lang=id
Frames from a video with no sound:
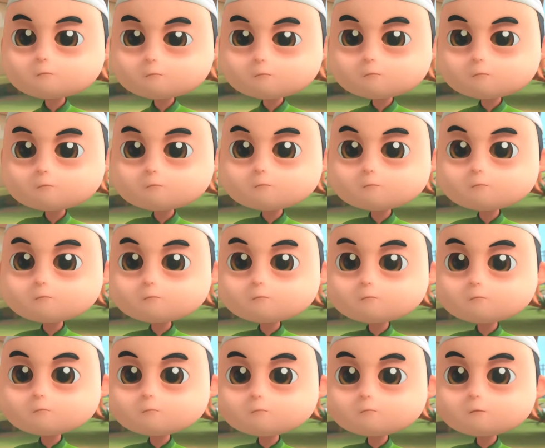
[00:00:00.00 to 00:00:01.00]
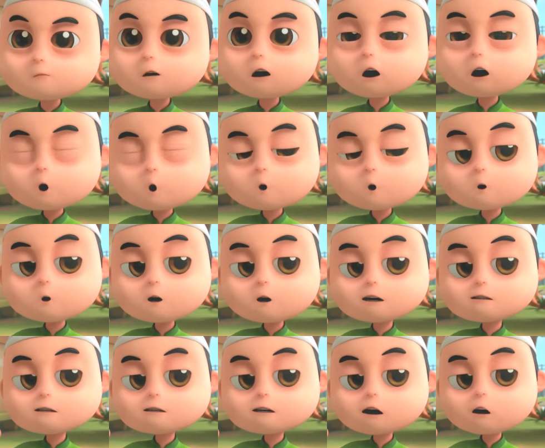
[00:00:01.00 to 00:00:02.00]
Hmm. Masuk
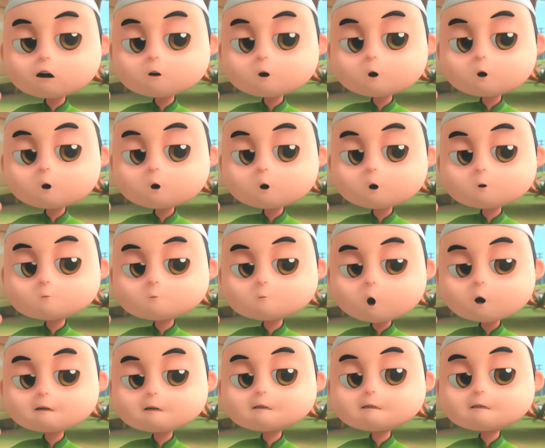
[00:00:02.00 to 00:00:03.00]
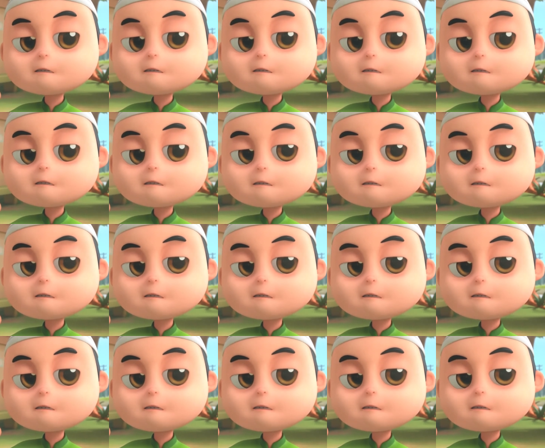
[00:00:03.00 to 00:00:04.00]
kelinci satu, bos.
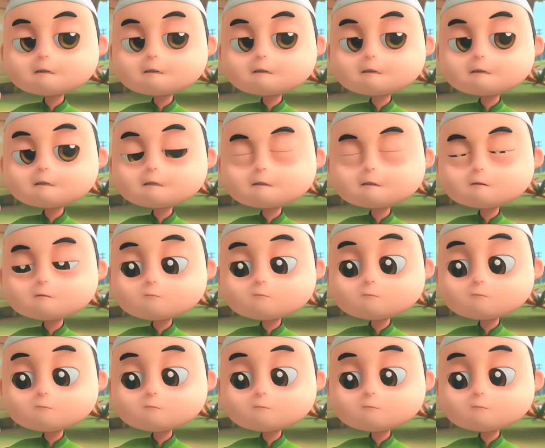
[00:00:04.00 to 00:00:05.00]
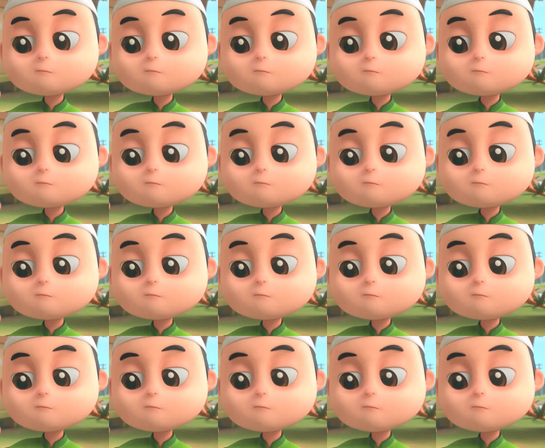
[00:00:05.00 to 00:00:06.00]
Masuk enggak, lapor.
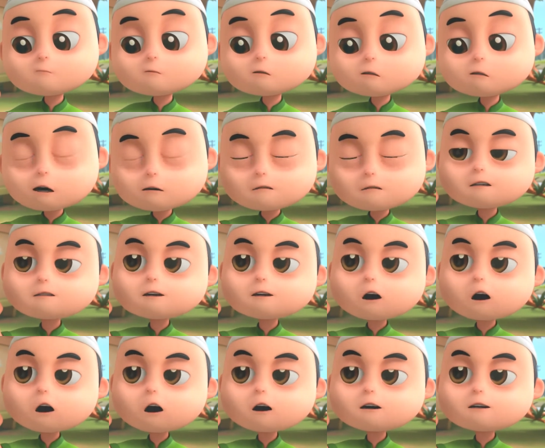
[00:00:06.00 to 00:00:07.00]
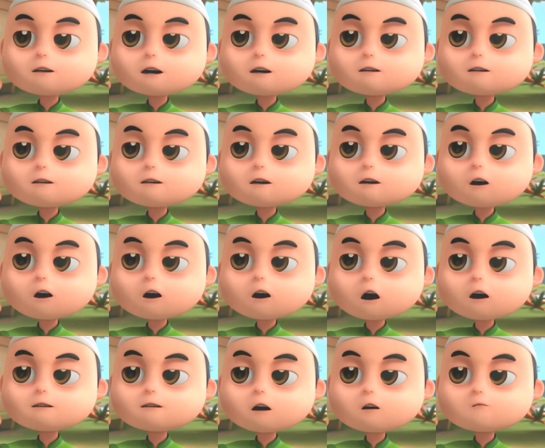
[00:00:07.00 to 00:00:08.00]
Sepertinya terjadi
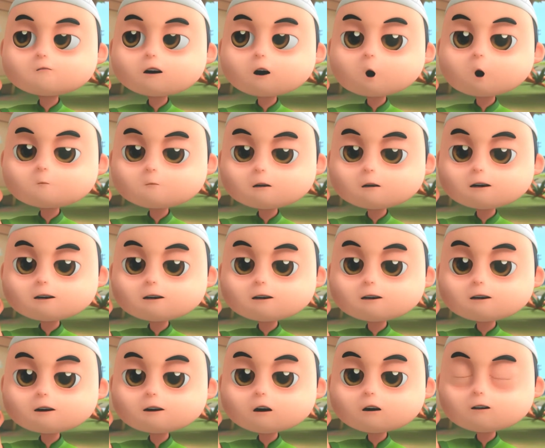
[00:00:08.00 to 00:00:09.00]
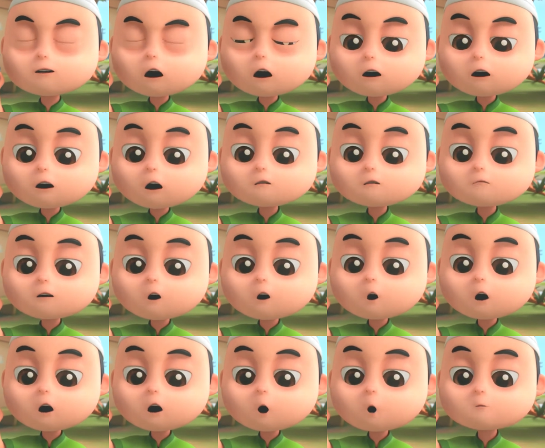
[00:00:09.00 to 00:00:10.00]
kecelakaan di taman komplek. Saya akan
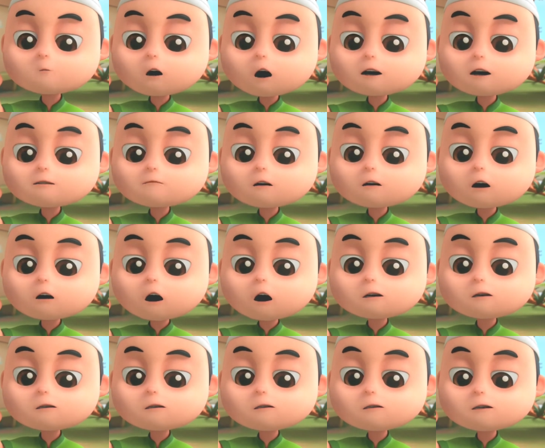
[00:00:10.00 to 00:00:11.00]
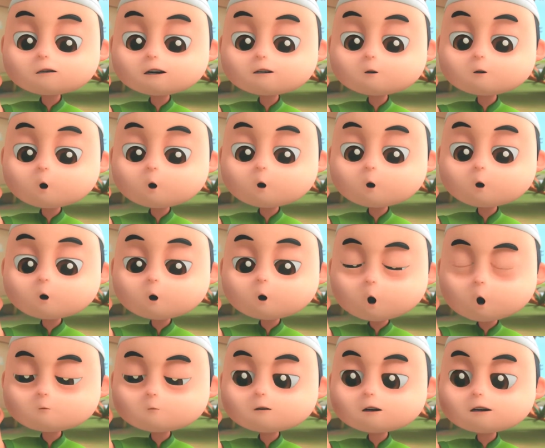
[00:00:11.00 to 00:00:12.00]
membawa korban ke markas. Gitu,
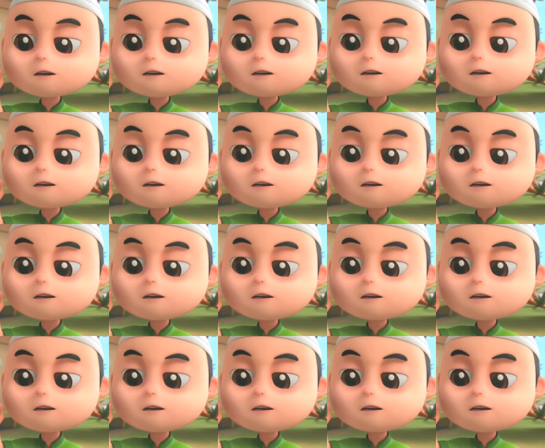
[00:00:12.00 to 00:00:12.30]
kopi.